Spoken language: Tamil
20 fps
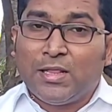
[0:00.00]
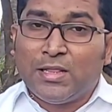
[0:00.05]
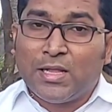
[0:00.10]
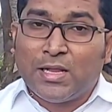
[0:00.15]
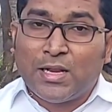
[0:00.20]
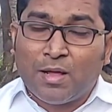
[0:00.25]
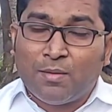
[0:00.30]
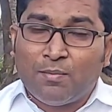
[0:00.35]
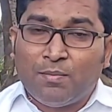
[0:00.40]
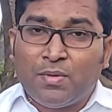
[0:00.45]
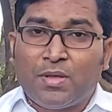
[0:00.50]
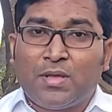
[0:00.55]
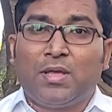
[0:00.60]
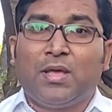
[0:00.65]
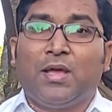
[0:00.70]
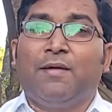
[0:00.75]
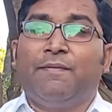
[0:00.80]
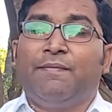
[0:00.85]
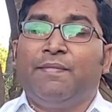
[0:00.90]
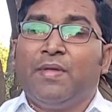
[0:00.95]
அந்த
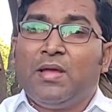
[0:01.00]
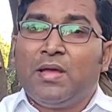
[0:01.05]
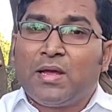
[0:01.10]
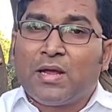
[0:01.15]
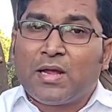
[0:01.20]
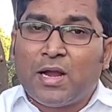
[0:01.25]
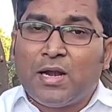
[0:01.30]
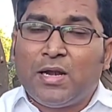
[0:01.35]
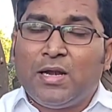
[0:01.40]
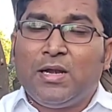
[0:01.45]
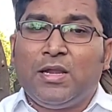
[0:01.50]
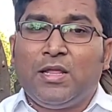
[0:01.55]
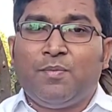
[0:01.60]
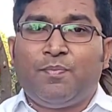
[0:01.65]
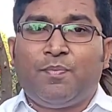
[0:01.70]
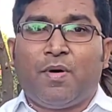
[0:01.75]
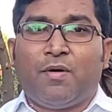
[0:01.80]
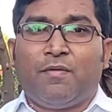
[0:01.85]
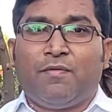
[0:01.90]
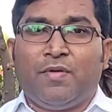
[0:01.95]
நம்பிக்கை
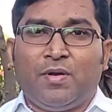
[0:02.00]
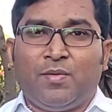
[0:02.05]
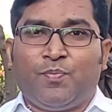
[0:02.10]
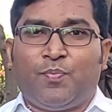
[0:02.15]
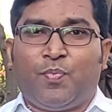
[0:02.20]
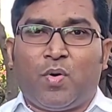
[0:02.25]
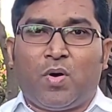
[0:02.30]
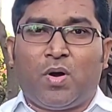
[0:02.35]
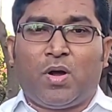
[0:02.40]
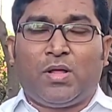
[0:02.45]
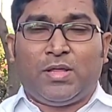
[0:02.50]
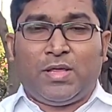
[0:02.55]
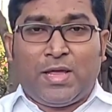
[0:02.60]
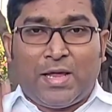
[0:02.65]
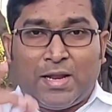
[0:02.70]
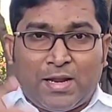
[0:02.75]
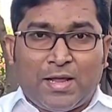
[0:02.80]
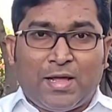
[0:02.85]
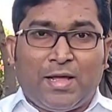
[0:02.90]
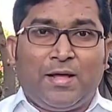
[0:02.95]
கண்டிப்பாக வீண் போகாது
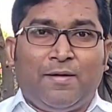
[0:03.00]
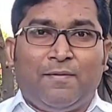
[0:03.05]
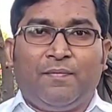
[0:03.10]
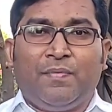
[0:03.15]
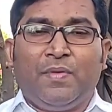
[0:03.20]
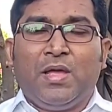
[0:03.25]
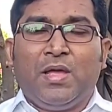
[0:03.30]
ஏன்னா